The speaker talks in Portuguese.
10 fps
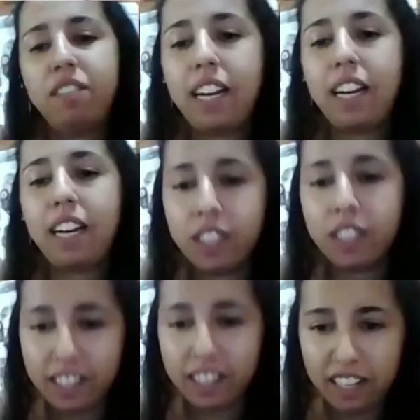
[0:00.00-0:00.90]
doce de
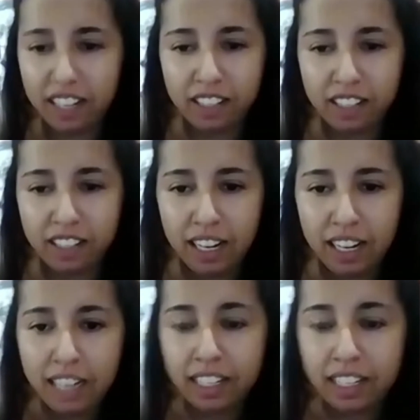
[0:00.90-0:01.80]
leite,
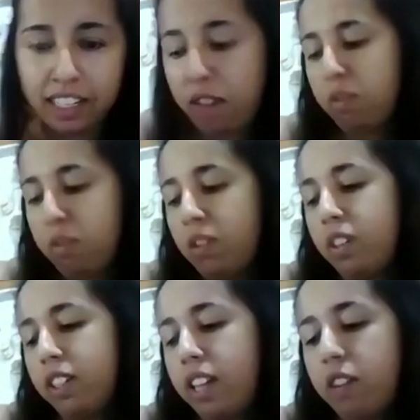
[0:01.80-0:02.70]
que é um doce que
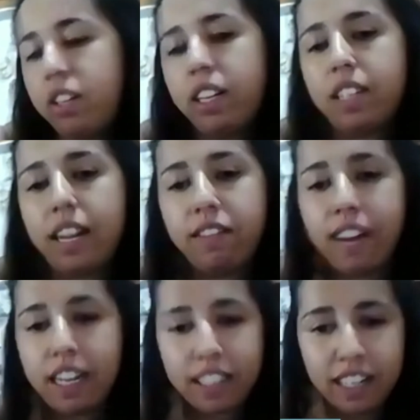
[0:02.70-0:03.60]
é utilizado em
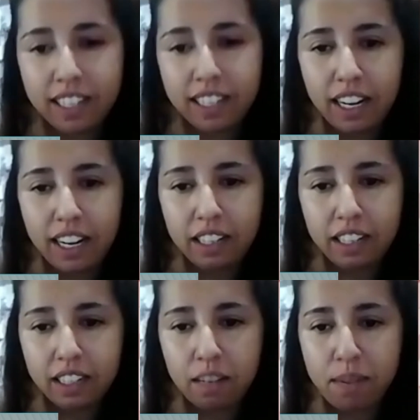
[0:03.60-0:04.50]
várias receitas,
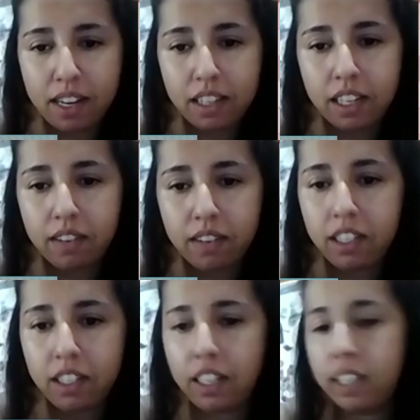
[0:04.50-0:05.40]
é uma tradição
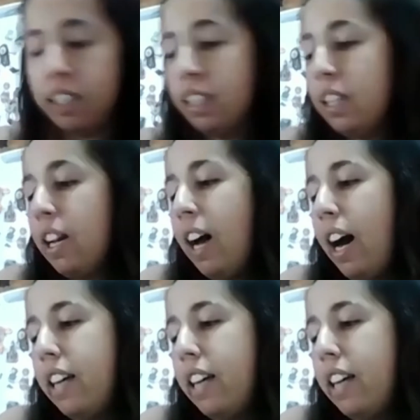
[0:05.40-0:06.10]
antiga. A